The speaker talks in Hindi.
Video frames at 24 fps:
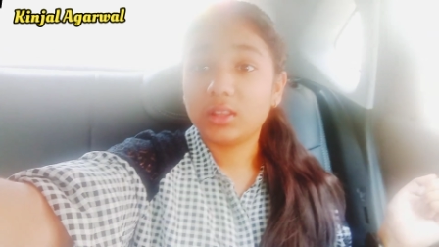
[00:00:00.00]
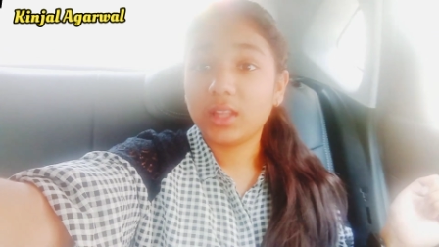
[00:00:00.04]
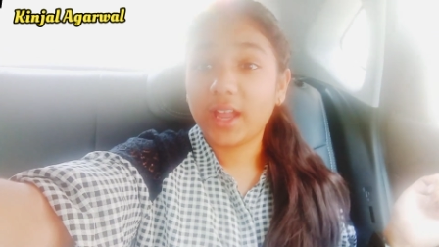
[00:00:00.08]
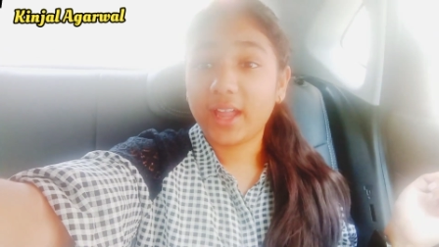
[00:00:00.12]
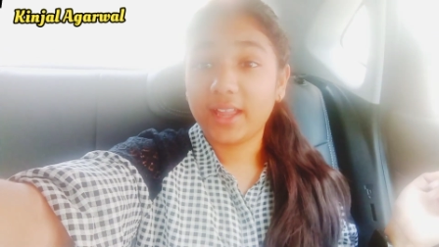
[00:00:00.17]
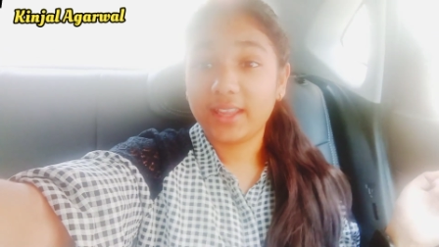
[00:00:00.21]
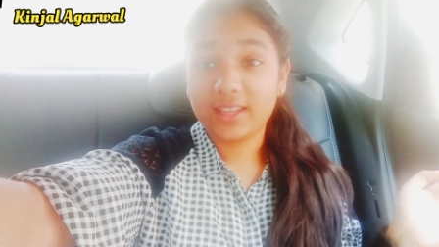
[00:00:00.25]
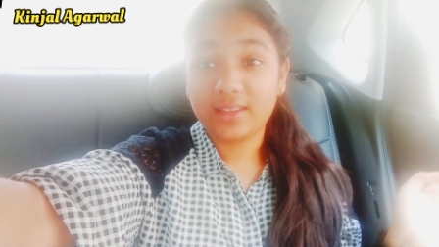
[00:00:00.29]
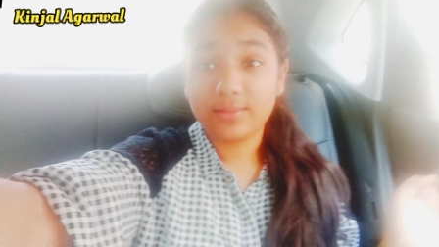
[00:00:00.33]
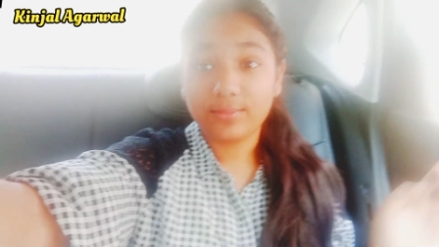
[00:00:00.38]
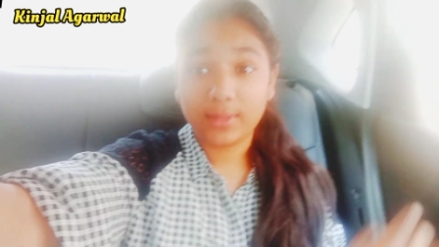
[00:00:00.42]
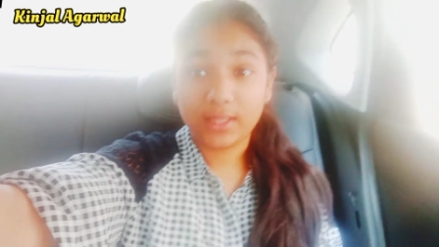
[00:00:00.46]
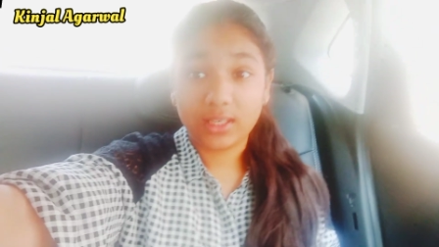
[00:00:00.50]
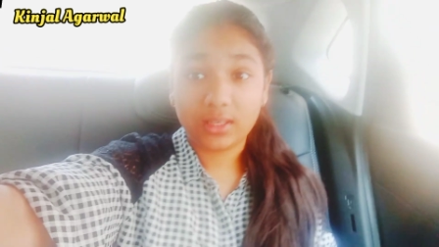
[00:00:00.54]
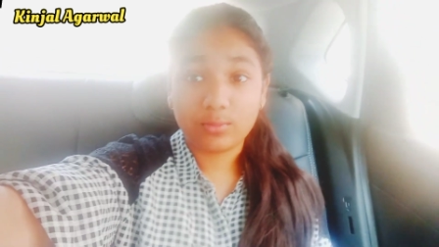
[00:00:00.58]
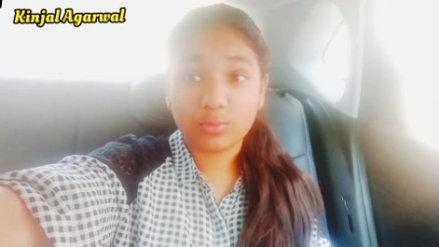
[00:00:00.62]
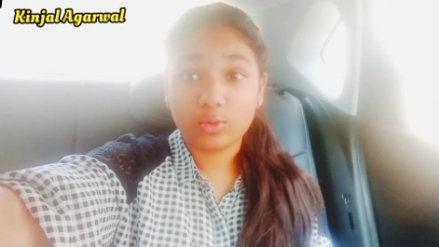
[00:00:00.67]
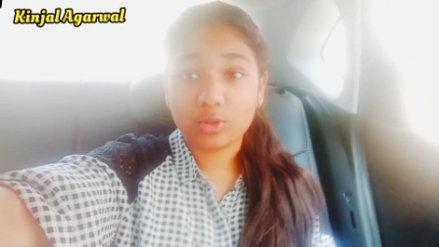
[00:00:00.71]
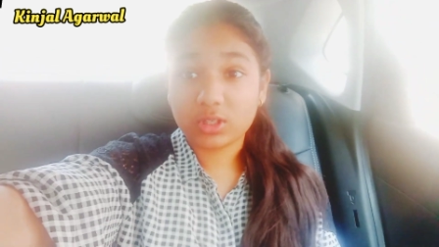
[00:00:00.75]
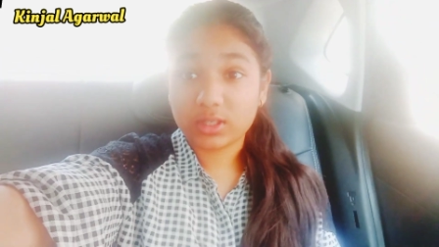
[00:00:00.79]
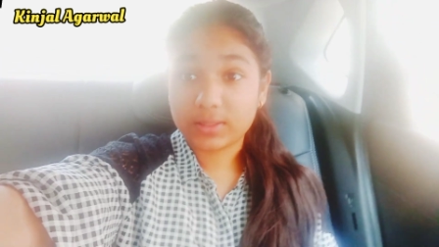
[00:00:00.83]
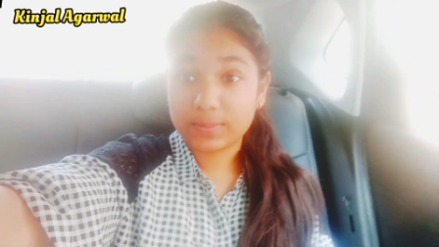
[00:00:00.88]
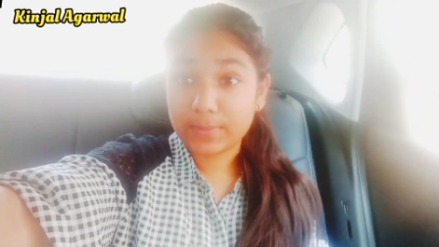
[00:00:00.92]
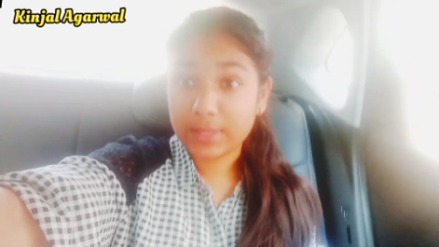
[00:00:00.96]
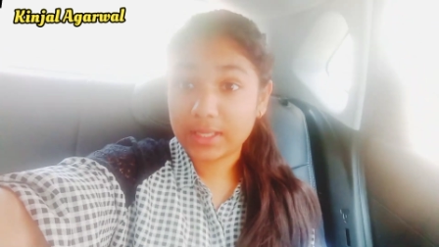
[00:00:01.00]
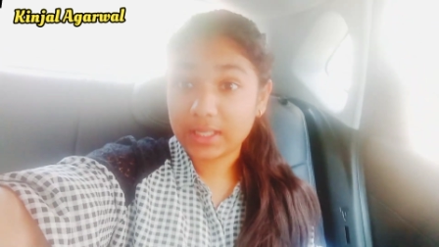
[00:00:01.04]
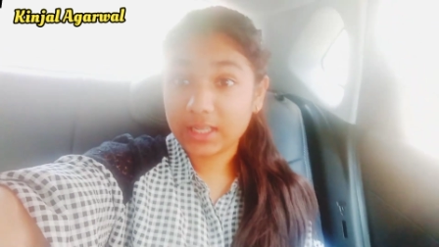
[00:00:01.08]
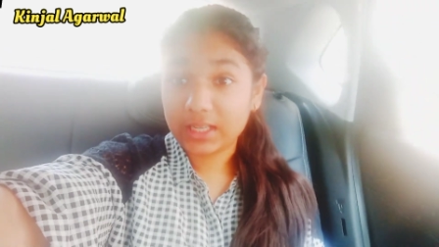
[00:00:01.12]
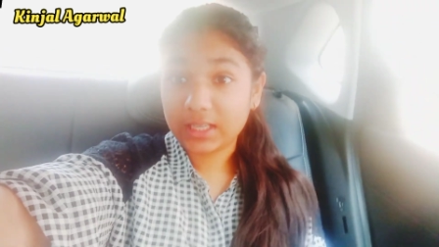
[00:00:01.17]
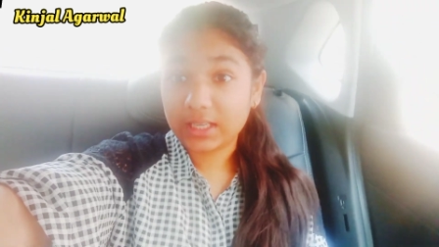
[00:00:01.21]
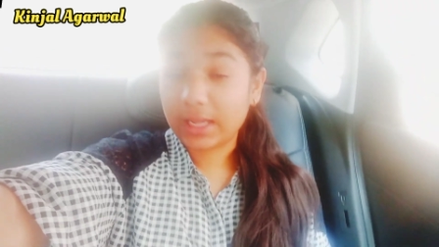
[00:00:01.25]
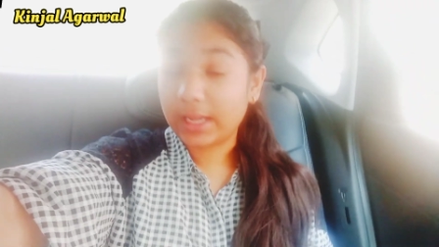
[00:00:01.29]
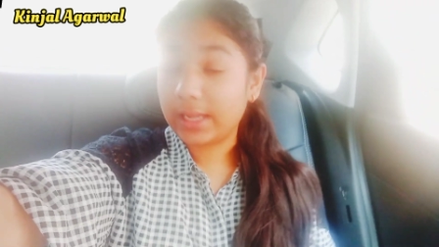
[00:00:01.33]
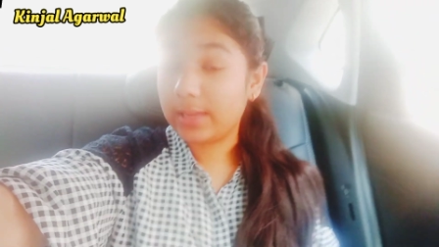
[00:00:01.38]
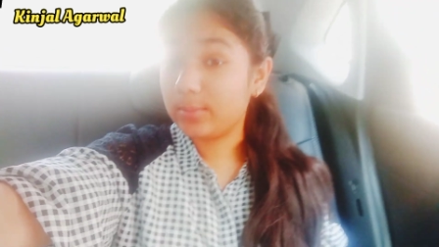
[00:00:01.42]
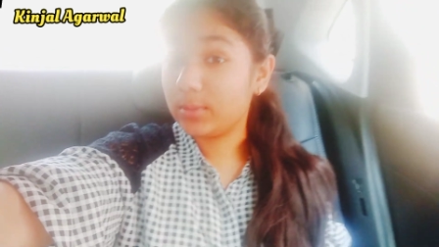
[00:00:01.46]
ना ही मेरी बुक्स
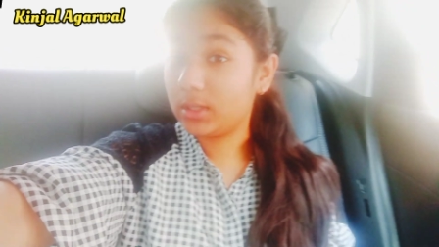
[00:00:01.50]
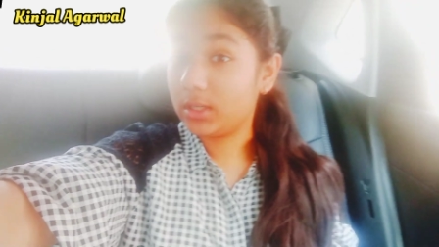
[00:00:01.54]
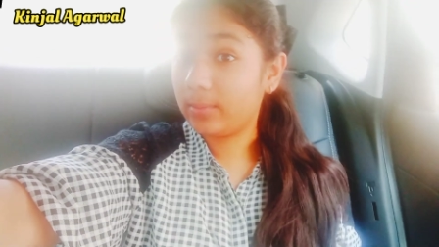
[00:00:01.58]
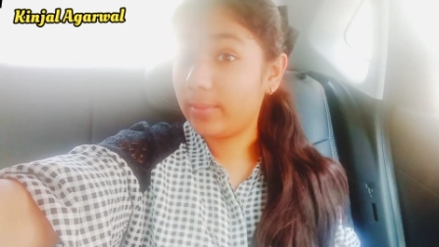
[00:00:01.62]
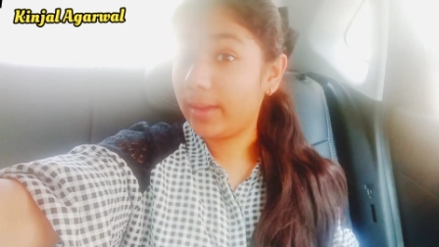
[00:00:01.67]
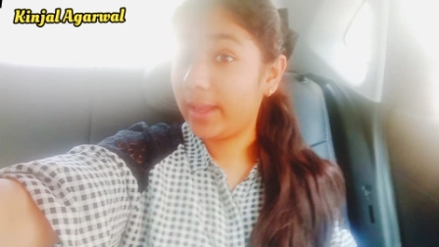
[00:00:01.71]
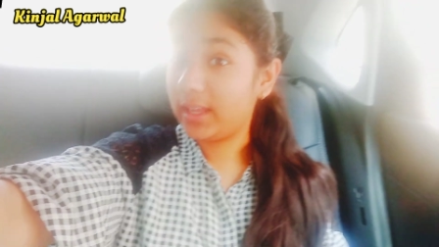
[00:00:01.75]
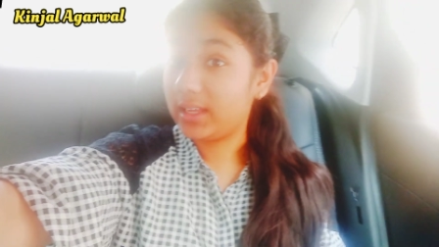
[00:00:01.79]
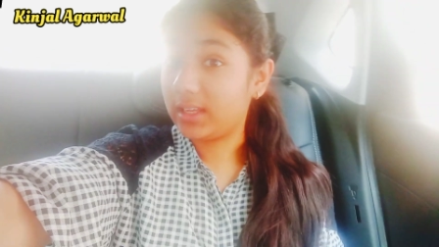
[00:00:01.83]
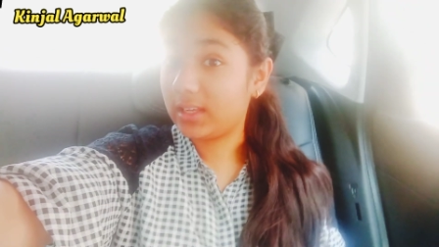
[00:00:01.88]
मिली ना ही मेरे भाई